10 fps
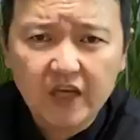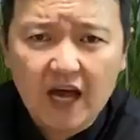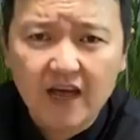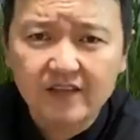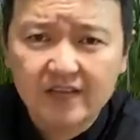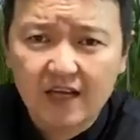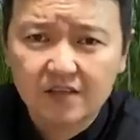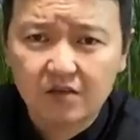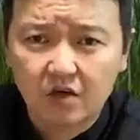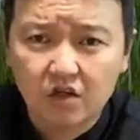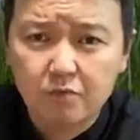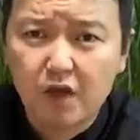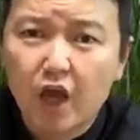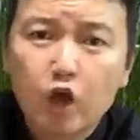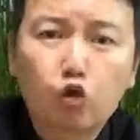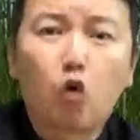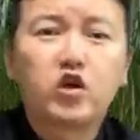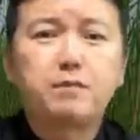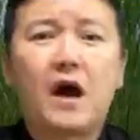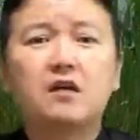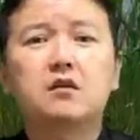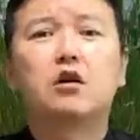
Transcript: 하이사즈 형님이 도끼 팔을